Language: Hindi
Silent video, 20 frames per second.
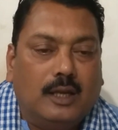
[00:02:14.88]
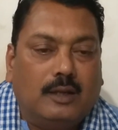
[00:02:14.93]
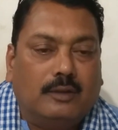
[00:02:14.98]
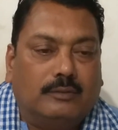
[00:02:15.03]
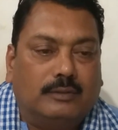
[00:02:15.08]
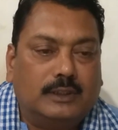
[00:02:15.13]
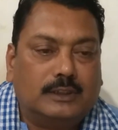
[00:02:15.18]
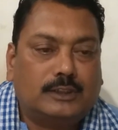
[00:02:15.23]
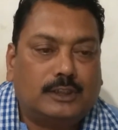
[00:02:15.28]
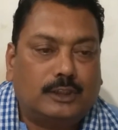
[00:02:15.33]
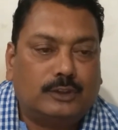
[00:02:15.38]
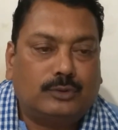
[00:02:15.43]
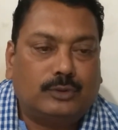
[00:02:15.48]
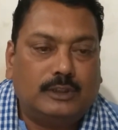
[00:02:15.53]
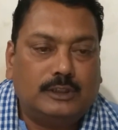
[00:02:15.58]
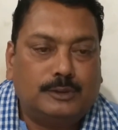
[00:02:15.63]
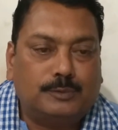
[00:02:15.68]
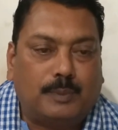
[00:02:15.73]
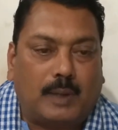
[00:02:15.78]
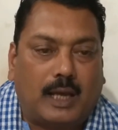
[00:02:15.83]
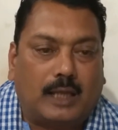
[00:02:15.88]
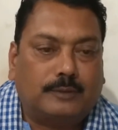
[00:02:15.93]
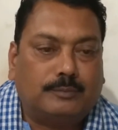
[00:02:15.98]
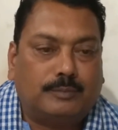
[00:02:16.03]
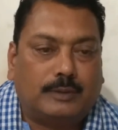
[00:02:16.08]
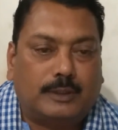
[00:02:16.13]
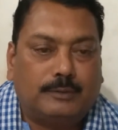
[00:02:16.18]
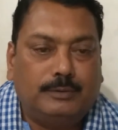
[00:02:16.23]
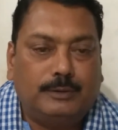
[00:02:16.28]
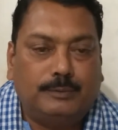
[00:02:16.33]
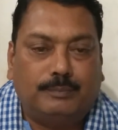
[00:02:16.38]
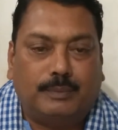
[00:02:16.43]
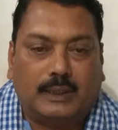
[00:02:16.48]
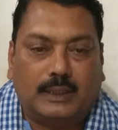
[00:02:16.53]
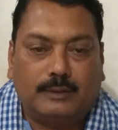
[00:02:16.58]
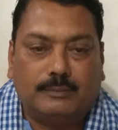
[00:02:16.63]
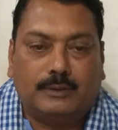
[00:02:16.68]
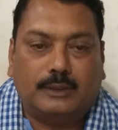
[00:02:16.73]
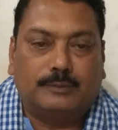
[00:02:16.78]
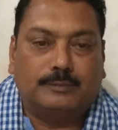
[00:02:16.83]
वैसे तो इस बात पर भी
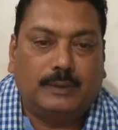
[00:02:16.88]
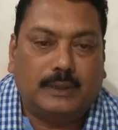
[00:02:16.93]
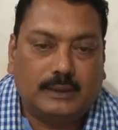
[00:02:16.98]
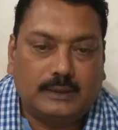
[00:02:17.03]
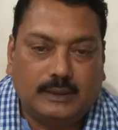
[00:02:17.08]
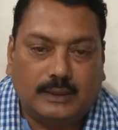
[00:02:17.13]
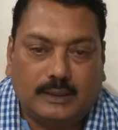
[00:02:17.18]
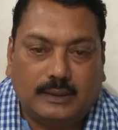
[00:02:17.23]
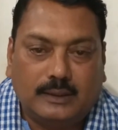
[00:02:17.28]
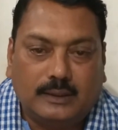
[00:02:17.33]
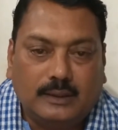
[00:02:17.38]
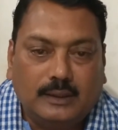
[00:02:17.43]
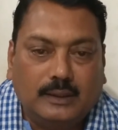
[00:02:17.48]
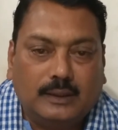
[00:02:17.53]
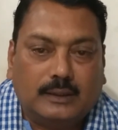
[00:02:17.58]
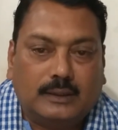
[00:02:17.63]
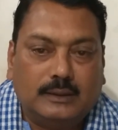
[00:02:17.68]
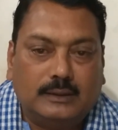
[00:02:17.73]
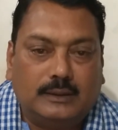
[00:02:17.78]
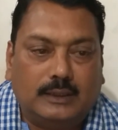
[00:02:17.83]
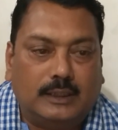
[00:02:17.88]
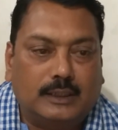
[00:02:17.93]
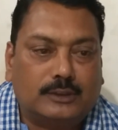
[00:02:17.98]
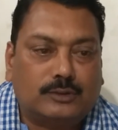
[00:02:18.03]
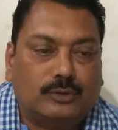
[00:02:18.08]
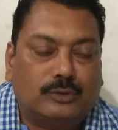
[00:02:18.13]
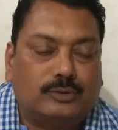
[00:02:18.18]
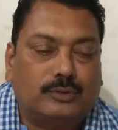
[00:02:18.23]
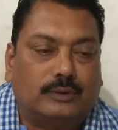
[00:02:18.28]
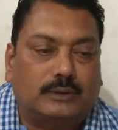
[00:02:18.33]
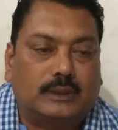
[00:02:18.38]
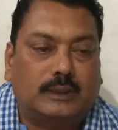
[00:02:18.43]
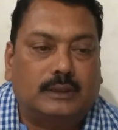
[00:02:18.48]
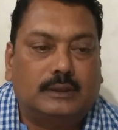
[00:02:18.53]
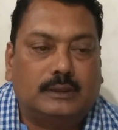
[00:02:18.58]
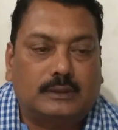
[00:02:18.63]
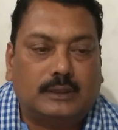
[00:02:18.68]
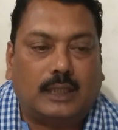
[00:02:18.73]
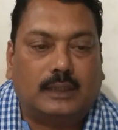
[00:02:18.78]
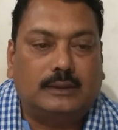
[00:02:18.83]
बड़े मतभेद है कि देश को
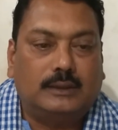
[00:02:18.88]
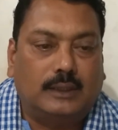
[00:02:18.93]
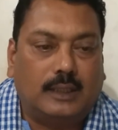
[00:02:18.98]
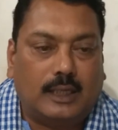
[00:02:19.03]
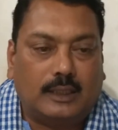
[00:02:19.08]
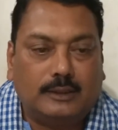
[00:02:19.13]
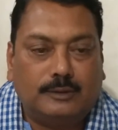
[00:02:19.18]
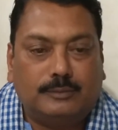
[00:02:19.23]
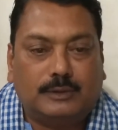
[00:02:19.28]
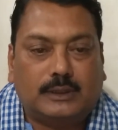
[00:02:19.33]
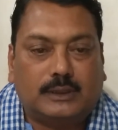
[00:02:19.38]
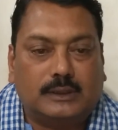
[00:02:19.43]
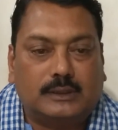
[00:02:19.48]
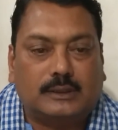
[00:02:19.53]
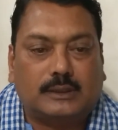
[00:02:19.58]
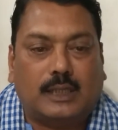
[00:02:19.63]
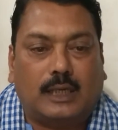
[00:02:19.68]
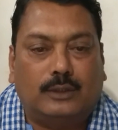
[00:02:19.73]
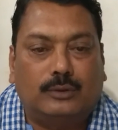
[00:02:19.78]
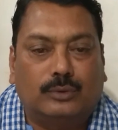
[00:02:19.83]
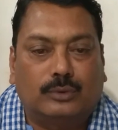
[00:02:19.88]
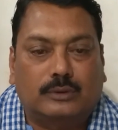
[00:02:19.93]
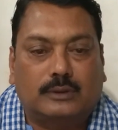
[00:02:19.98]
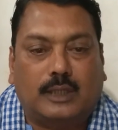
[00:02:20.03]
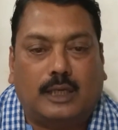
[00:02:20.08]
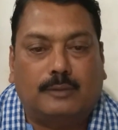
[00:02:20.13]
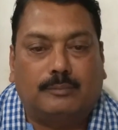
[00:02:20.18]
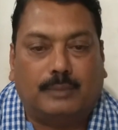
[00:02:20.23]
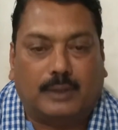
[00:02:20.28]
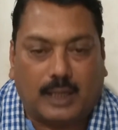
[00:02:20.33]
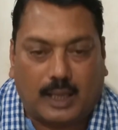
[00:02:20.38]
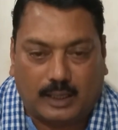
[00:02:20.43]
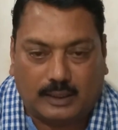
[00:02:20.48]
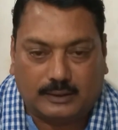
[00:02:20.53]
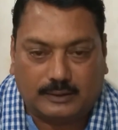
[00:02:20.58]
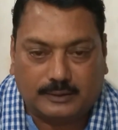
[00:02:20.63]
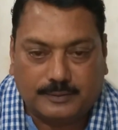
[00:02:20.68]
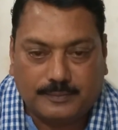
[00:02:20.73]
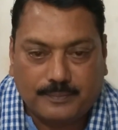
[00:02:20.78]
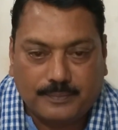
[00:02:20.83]
स्वतंत्रता दिलाने में किसका योगदान बड़ा
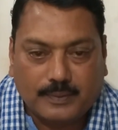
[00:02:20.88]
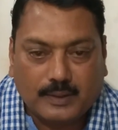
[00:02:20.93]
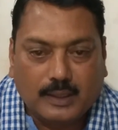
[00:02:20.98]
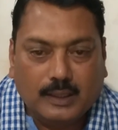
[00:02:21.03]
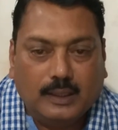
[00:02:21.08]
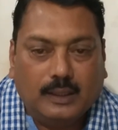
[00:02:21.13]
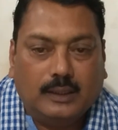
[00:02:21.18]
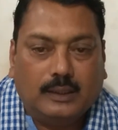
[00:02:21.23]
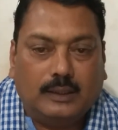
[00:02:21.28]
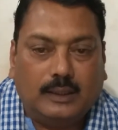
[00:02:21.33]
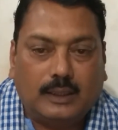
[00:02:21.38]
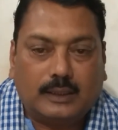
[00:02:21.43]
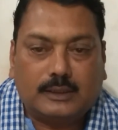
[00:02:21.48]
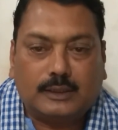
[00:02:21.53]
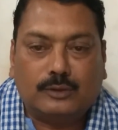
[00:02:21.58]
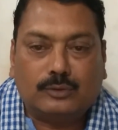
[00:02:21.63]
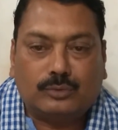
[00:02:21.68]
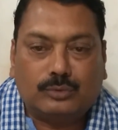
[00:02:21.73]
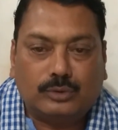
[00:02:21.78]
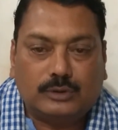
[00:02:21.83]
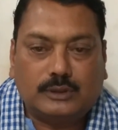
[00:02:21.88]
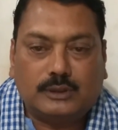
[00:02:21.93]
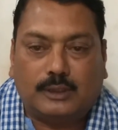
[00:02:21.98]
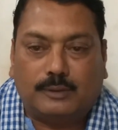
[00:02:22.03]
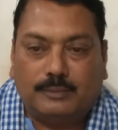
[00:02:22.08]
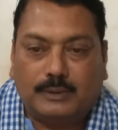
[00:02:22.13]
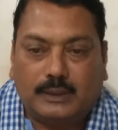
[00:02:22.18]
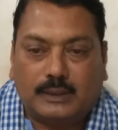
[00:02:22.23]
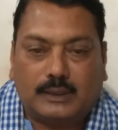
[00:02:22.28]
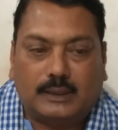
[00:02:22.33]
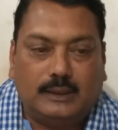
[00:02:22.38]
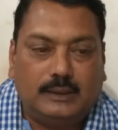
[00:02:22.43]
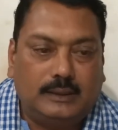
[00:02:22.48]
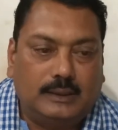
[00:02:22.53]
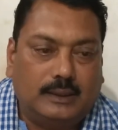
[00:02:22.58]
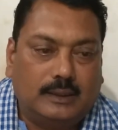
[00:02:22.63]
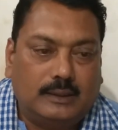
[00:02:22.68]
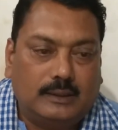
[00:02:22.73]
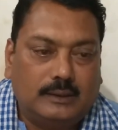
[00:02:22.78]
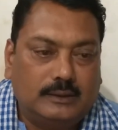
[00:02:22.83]
है लेकिन कुछ समय के
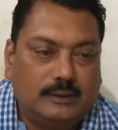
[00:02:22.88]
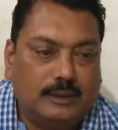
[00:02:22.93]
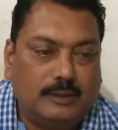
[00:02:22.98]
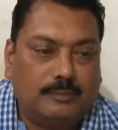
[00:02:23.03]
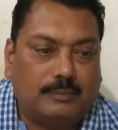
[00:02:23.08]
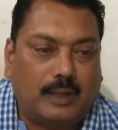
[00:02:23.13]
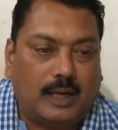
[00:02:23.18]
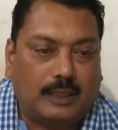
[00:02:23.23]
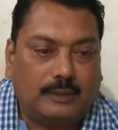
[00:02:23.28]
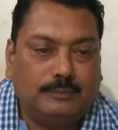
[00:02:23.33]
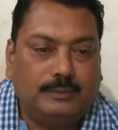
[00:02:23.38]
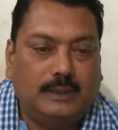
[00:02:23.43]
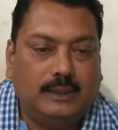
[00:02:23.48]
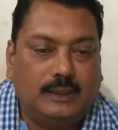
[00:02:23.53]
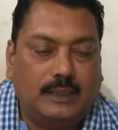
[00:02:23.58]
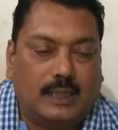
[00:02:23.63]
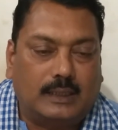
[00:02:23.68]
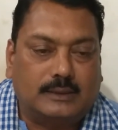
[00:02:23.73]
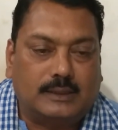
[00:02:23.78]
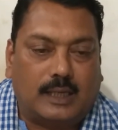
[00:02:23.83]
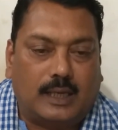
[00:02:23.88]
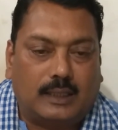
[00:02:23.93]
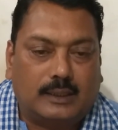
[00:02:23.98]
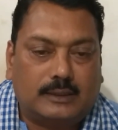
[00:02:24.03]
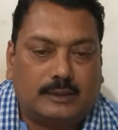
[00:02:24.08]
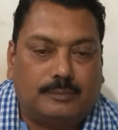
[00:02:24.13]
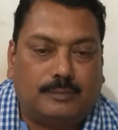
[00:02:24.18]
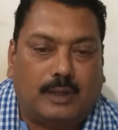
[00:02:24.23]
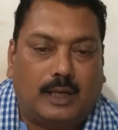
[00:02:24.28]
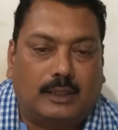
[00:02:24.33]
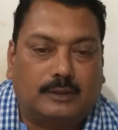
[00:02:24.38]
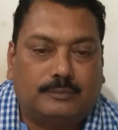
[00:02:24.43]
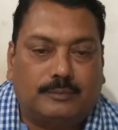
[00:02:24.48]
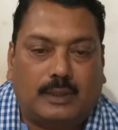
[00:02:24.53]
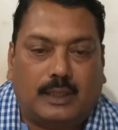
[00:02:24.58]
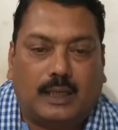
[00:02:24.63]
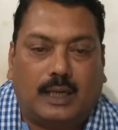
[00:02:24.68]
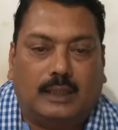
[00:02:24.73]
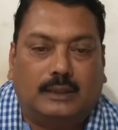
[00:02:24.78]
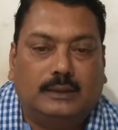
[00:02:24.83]
लिए यह मान भी लिया जाए कि
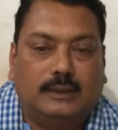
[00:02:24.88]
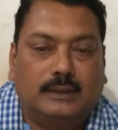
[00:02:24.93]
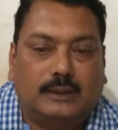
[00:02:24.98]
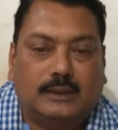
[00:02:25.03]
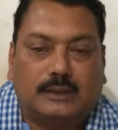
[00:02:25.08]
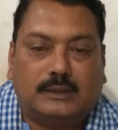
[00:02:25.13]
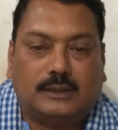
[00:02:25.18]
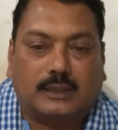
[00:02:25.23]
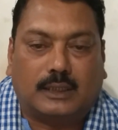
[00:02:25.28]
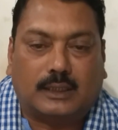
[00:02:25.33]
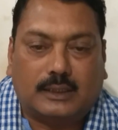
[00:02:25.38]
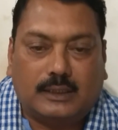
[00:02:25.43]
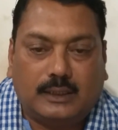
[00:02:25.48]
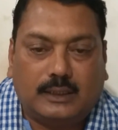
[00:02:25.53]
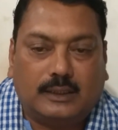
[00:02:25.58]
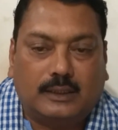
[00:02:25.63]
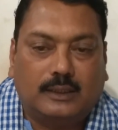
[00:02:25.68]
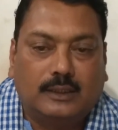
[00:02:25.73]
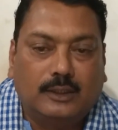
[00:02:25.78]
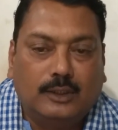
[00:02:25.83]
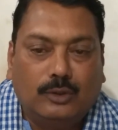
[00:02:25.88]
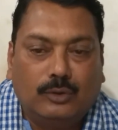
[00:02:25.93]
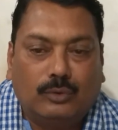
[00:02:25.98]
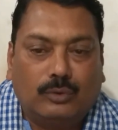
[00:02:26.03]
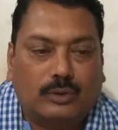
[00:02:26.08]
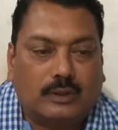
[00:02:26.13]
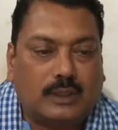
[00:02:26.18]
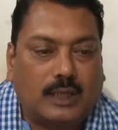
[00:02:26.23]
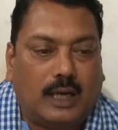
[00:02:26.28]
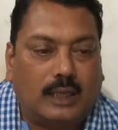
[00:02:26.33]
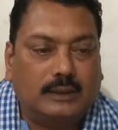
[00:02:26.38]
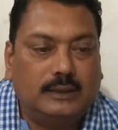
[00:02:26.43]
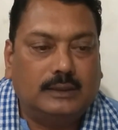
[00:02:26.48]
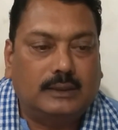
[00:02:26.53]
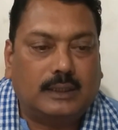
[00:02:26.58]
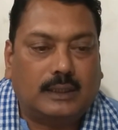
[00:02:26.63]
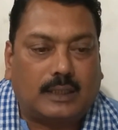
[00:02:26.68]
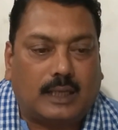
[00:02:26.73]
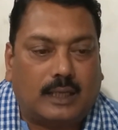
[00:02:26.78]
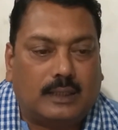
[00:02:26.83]
महात्मा गांधी के चरखे और
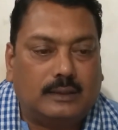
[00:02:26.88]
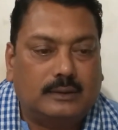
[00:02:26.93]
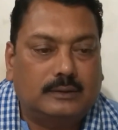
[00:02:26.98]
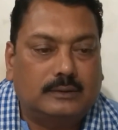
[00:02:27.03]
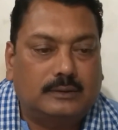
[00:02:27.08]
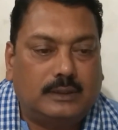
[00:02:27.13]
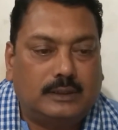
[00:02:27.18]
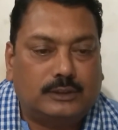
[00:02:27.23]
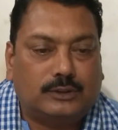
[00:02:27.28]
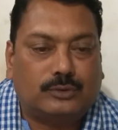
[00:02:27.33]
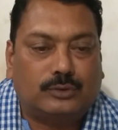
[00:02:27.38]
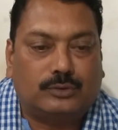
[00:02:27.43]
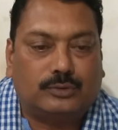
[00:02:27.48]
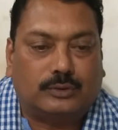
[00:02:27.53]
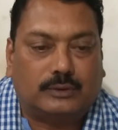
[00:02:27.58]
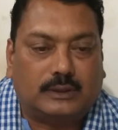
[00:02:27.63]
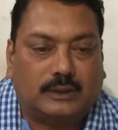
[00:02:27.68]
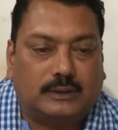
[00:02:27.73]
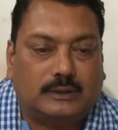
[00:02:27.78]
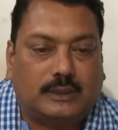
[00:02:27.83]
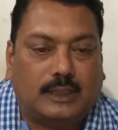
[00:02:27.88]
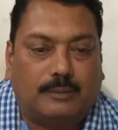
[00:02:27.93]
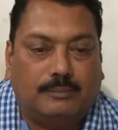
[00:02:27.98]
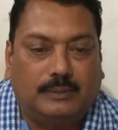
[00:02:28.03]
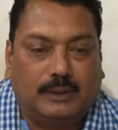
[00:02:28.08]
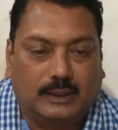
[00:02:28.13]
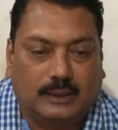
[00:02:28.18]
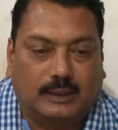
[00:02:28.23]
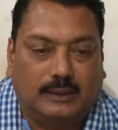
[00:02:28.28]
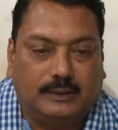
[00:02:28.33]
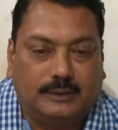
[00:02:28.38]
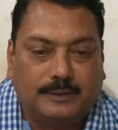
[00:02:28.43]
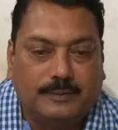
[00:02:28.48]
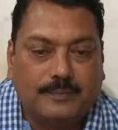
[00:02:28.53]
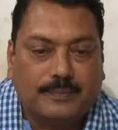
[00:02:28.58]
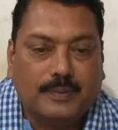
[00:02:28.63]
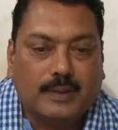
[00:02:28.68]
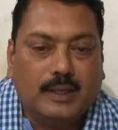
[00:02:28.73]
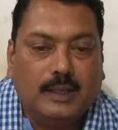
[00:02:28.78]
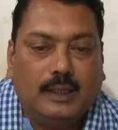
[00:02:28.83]
खादी के कारण देश को स्वतंत्रता मिल
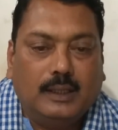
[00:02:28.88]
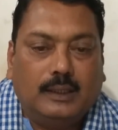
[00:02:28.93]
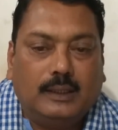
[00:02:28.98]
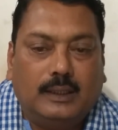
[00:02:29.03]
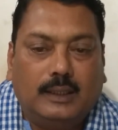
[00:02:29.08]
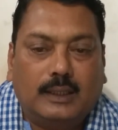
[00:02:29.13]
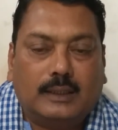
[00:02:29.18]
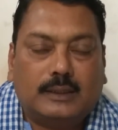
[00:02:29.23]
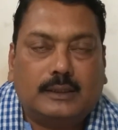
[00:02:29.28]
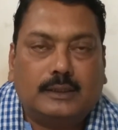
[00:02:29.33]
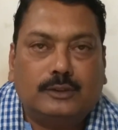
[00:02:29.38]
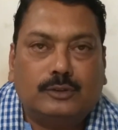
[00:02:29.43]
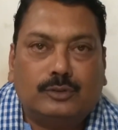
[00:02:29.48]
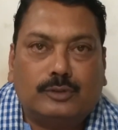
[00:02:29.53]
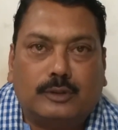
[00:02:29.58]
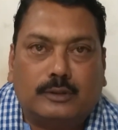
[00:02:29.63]
गई लेकिन